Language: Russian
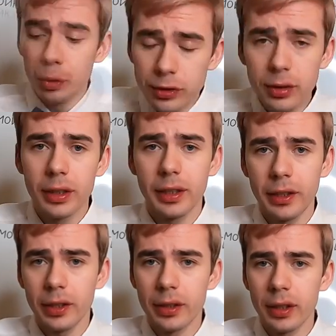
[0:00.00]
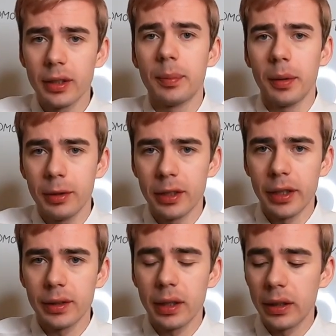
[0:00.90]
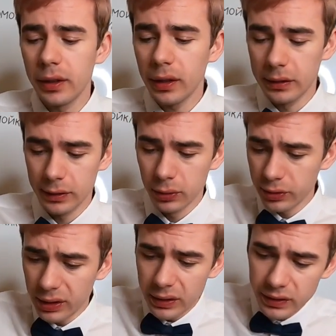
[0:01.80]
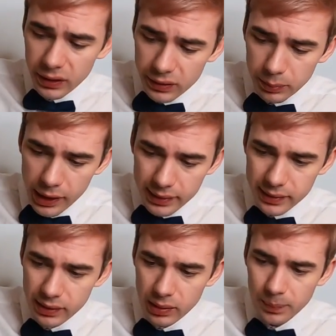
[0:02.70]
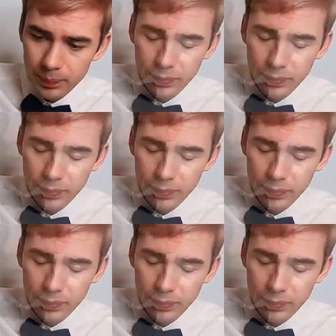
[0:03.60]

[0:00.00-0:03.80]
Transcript: у этой херни напоминает холодец, но здесь нет мяса.